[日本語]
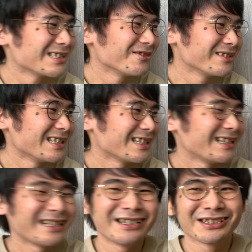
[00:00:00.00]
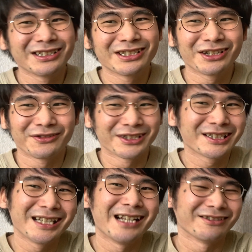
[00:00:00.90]
かに想定されてる数字よりも
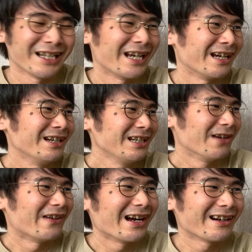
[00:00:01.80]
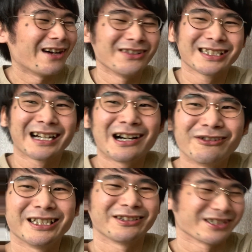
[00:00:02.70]
少ないのでやっぱある派閥が
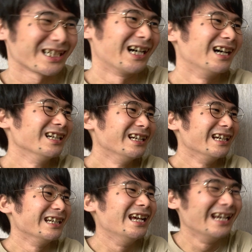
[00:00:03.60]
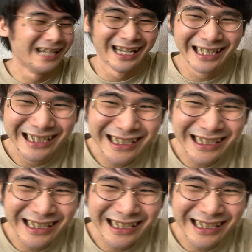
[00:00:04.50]
動いたとしか言えない